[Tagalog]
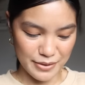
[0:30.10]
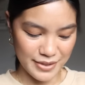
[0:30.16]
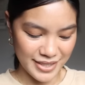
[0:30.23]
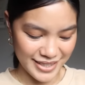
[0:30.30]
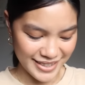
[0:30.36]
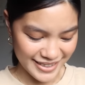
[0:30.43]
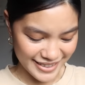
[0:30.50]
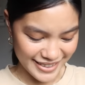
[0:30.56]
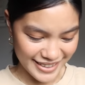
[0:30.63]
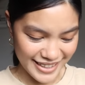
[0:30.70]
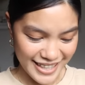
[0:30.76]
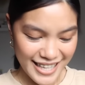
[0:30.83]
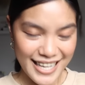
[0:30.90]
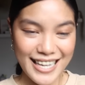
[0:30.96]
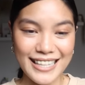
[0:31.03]
kung
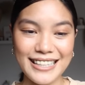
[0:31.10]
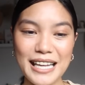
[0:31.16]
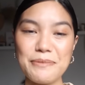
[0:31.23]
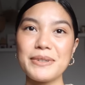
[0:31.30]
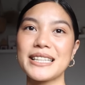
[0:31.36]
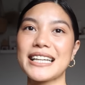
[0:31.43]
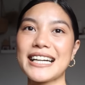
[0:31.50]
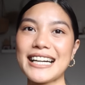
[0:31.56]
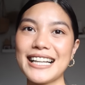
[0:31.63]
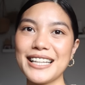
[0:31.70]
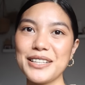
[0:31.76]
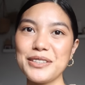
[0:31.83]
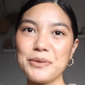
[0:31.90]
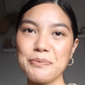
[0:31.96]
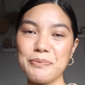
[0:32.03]

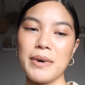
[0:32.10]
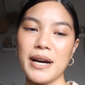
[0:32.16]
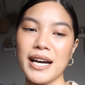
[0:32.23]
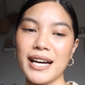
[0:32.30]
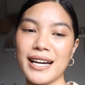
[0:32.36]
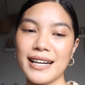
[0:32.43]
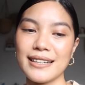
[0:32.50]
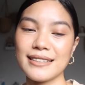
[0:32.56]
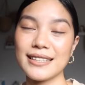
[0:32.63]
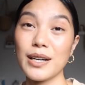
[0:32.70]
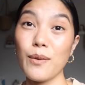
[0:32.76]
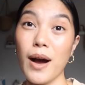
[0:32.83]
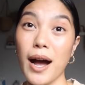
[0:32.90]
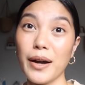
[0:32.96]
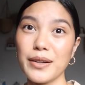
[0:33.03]
napatagal yung
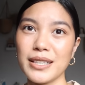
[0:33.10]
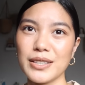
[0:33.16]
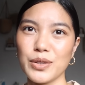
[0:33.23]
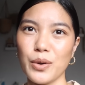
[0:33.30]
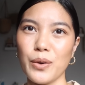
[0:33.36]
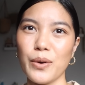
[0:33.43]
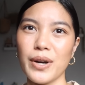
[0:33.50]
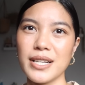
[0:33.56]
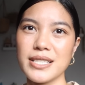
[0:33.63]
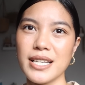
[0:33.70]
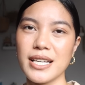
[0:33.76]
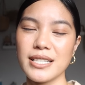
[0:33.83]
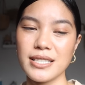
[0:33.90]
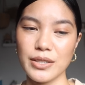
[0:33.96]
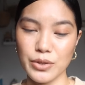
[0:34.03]
paggawa ko nito
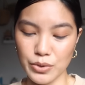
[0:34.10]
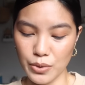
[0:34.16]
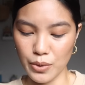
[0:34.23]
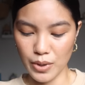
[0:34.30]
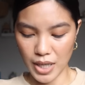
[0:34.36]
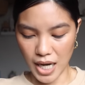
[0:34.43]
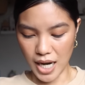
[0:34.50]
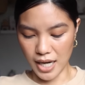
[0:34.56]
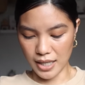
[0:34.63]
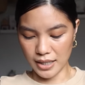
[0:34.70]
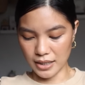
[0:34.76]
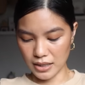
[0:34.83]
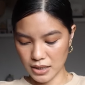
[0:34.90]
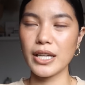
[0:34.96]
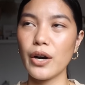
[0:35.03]
kasi sa totoo
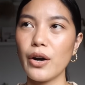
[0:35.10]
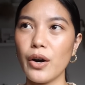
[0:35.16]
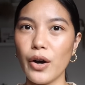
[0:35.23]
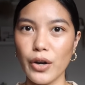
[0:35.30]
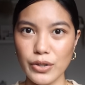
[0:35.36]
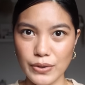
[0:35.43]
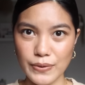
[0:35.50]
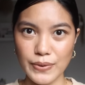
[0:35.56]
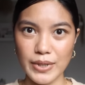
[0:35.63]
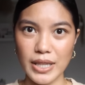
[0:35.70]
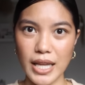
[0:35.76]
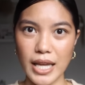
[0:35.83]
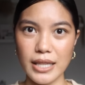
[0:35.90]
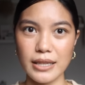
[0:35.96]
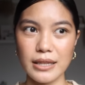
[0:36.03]
lang, hindi ako
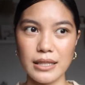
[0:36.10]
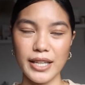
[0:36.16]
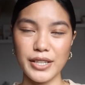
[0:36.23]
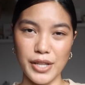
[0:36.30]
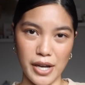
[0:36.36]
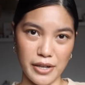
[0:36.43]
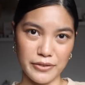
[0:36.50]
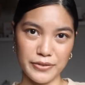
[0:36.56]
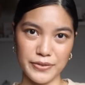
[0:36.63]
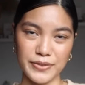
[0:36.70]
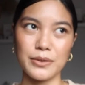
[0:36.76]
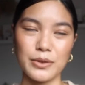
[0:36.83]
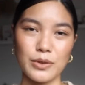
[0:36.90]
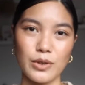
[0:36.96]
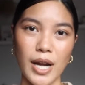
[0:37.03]
confident enough
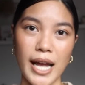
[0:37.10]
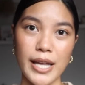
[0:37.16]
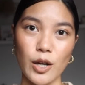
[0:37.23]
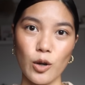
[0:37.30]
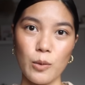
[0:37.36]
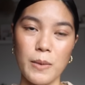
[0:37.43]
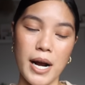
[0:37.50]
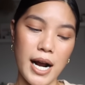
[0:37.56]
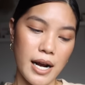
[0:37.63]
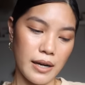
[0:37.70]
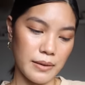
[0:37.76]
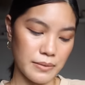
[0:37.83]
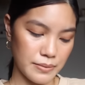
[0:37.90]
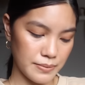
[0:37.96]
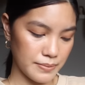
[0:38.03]
kung kaya ko bang
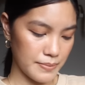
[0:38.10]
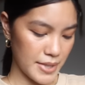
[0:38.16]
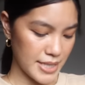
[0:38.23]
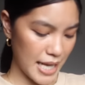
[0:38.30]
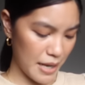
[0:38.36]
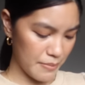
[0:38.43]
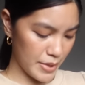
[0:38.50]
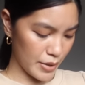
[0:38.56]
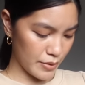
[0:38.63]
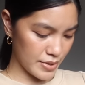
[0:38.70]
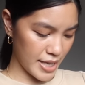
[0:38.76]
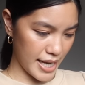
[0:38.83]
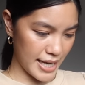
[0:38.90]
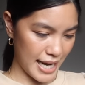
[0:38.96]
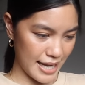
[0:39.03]
masabi kung
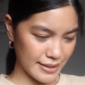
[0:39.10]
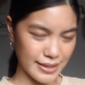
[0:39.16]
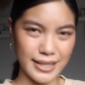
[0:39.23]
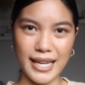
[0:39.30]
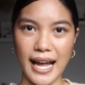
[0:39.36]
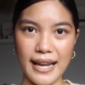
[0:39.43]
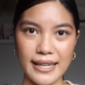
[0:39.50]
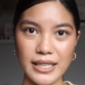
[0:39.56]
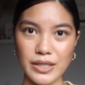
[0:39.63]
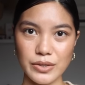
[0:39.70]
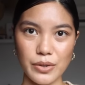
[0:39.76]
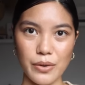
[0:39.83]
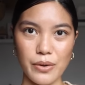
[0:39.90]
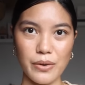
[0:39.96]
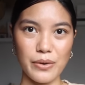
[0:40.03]
saan lahat ng galing
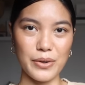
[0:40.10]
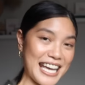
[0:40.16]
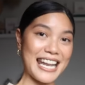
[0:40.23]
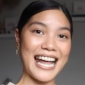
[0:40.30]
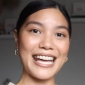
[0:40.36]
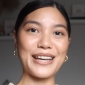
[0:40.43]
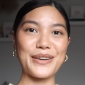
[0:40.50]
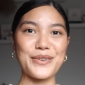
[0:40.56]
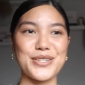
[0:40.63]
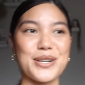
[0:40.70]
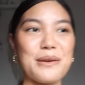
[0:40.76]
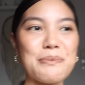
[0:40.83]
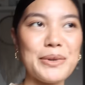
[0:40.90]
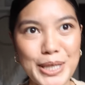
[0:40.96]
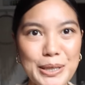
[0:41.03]
to. Kaya lagi ko
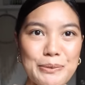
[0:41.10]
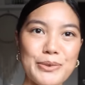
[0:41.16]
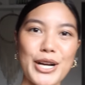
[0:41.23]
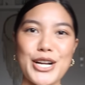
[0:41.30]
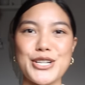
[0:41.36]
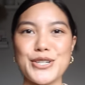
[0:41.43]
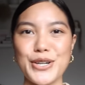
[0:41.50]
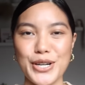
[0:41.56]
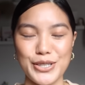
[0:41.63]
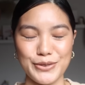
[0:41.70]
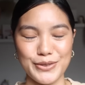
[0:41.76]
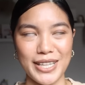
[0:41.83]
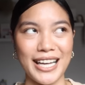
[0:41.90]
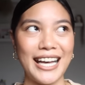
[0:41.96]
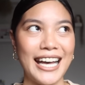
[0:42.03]
siyang binabrush
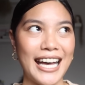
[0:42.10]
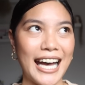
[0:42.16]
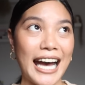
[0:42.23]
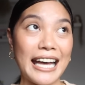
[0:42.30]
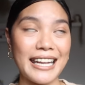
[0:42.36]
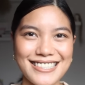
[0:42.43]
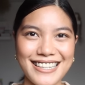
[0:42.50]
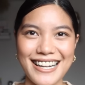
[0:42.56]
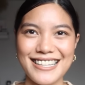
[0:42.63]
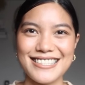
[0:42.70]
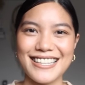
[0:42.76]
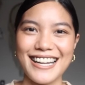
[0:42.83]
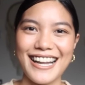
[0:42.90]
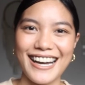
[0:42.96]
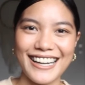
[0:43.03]
off na, ah, sa
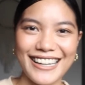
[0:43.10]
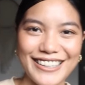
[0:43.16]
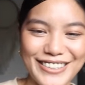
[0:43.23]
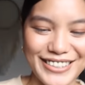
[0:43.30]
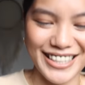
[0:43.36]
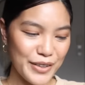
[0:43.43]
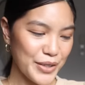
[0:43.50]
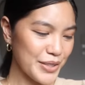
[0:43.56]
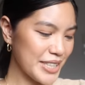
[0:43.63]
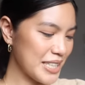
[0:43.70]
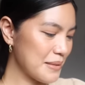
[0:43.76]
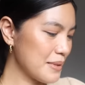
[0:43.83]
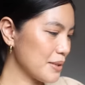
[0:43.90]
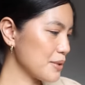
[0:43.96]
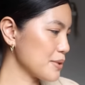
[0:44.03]
next na lang, gano'n. Although, hindi
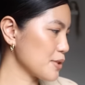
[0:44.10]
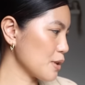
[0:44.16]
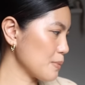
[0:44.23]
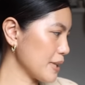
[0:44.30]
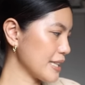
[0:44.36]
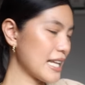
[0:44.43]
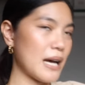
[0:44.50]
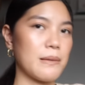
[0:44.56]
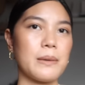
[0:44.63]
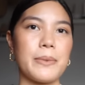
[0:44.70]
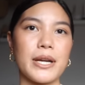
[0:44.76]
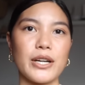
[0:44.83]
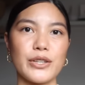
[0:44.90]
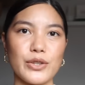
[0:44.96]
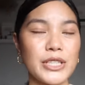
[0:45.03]
naman to sobrang dami,
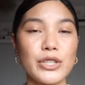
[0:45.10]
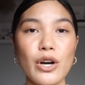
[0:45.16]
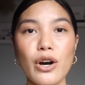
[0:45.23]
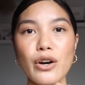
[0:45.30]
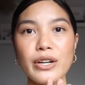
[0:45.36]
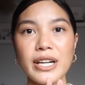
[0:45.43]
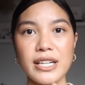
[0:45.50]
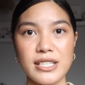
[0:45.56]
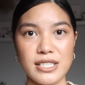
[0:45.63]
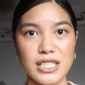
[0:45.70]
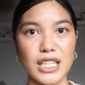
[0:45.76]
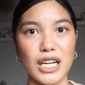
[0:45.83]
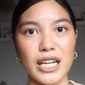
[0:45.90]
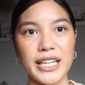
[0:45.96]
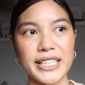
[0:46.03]
pero dito ako
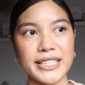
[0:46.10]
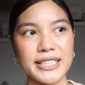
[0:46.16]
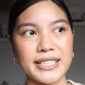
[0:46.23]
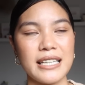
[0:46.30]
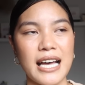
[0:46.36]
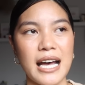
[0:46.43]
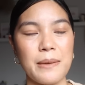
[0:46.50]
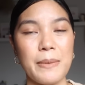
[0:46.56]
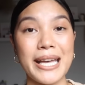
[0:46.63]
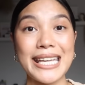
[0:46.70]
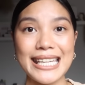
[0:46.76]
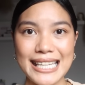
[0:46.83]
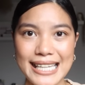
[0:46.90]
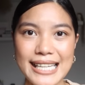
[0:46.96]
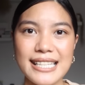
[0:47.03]
nag-start na
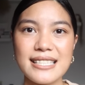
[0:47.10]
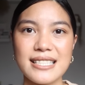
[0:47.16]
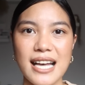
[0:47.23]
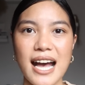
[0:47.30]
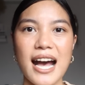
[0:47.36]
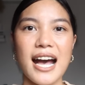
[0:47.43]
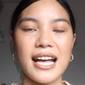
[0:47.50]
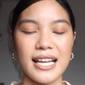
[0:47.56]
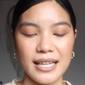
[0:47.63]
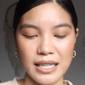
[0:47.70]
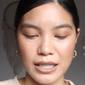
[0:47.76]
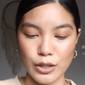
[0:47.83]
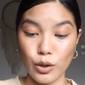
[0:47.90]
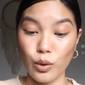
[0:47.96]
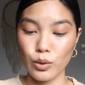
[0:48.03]
mahilig sa
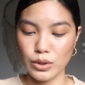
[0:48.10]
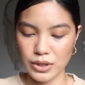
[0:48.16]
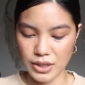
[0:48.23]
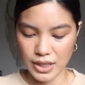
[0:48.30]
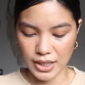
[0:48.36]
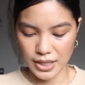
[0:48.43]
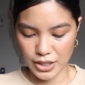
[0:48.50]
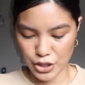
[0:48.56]
gold